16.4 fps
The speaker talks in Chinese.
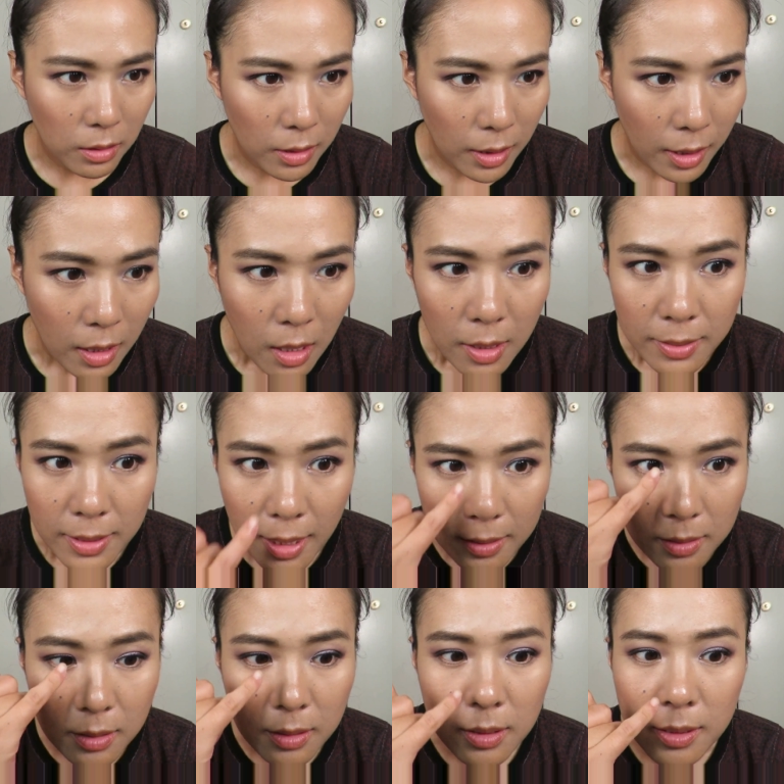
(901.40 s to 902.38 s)
液。那你
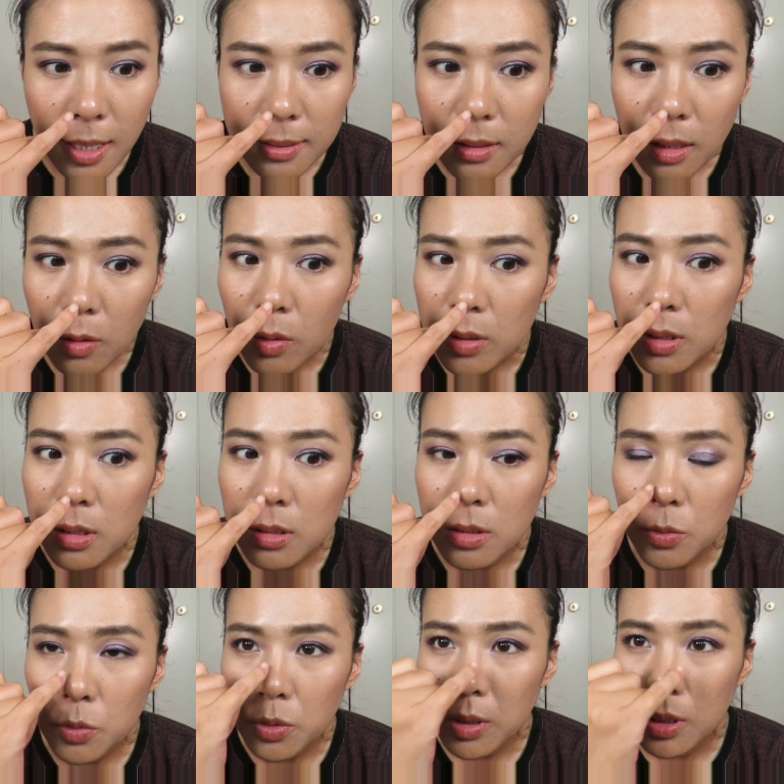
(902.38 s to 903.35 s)
可以看到我 T 字
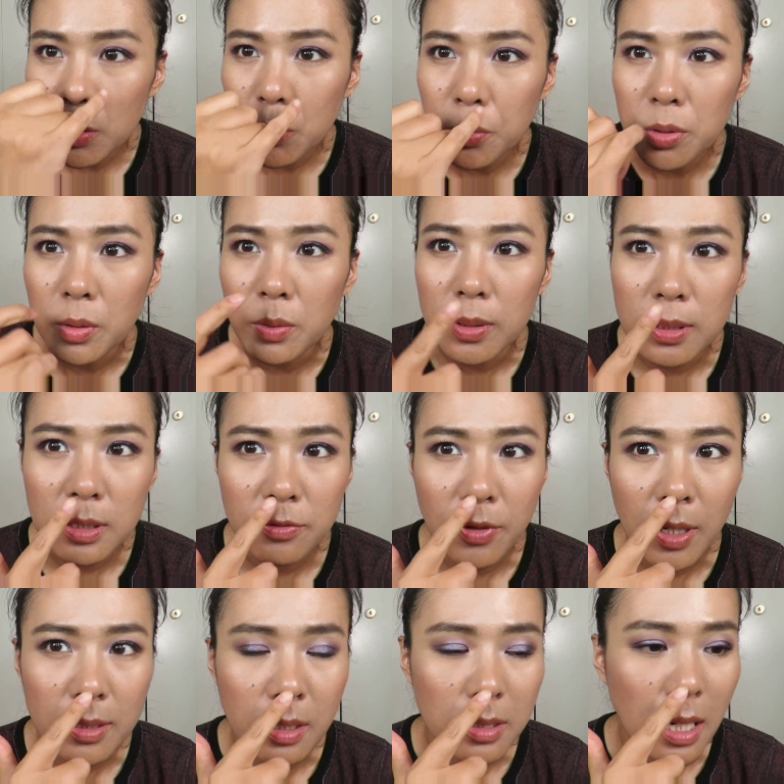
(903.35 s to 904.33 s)
区这个出油的地
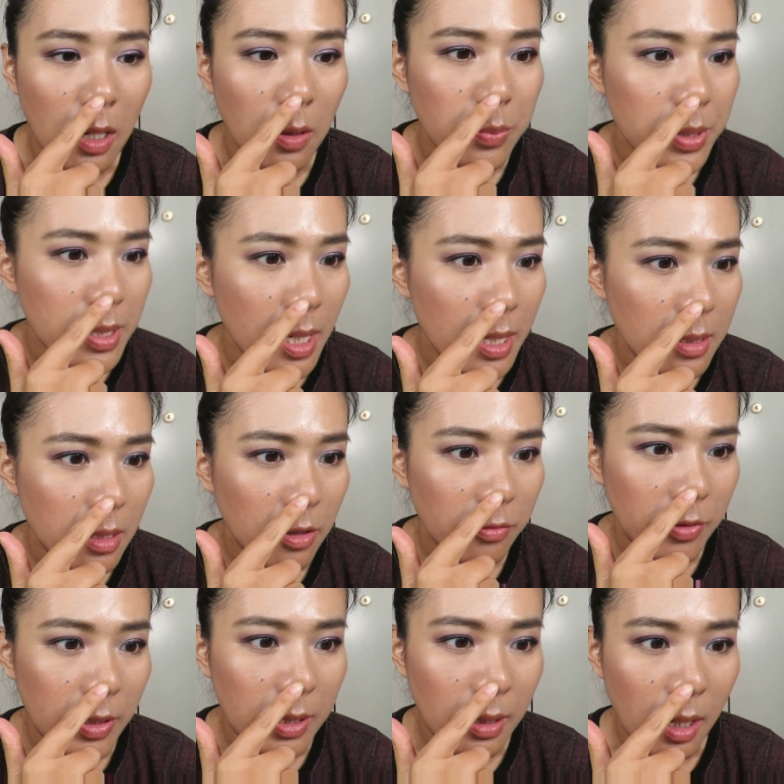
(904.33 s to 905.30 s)
方呢，然后鼻尖这个
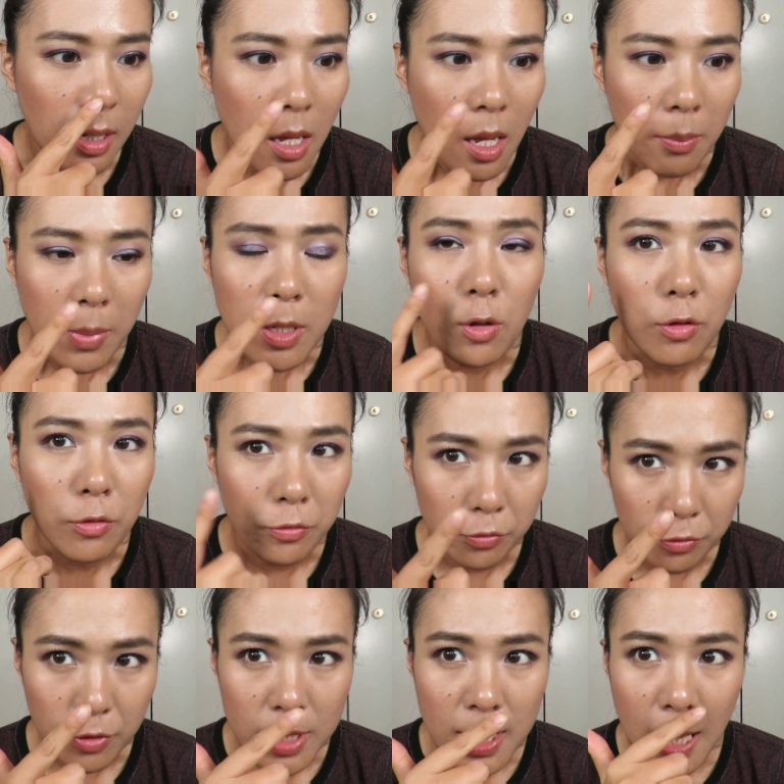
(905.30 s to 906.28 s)
粉呢没有
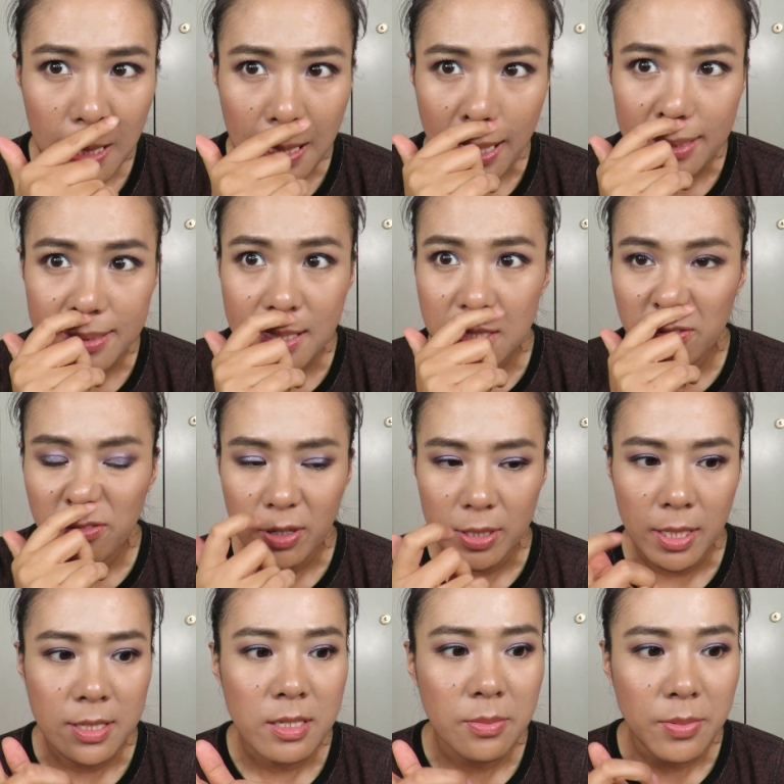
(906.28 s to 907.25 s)
浮上来，但是粉
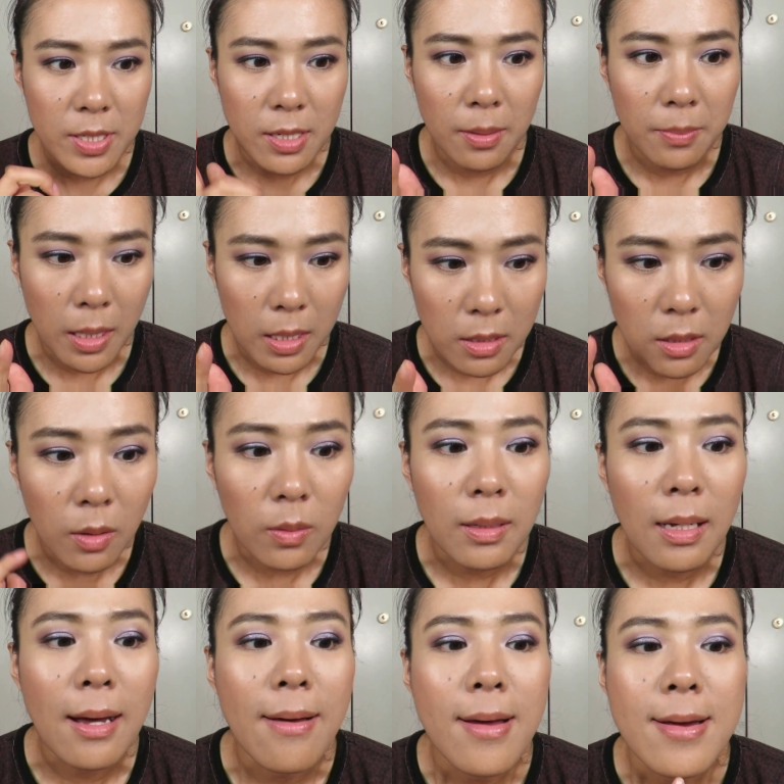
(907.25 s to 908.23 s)
呢基本上没有
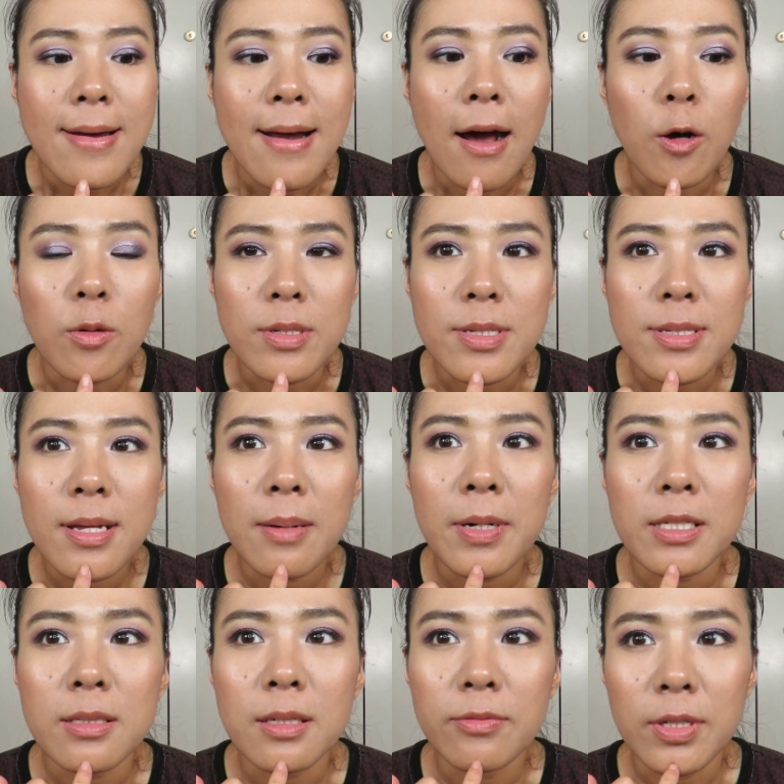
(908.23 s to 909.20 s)
了。然后我下巴
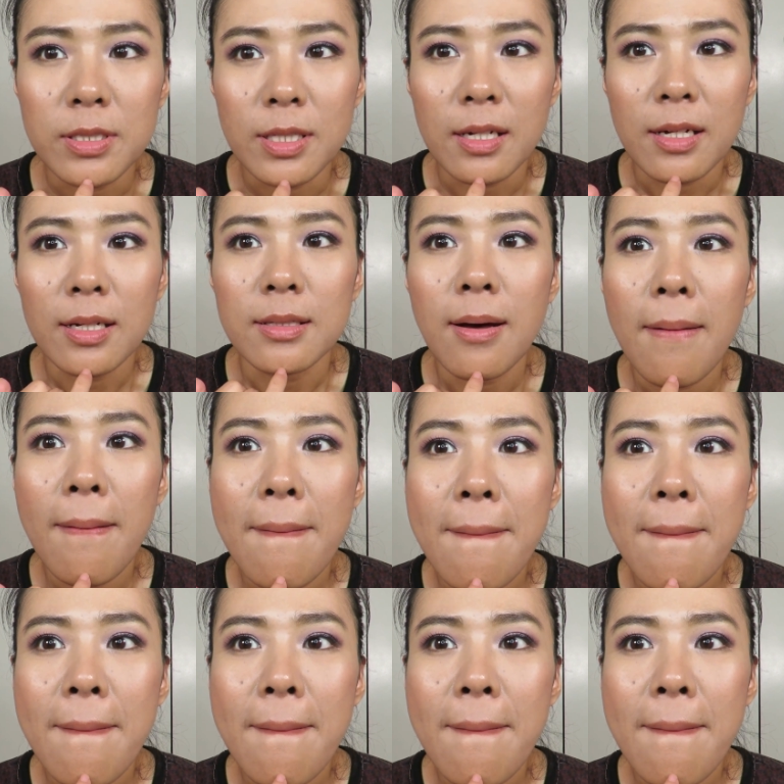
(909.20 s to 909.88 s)
这个位置，大家看到。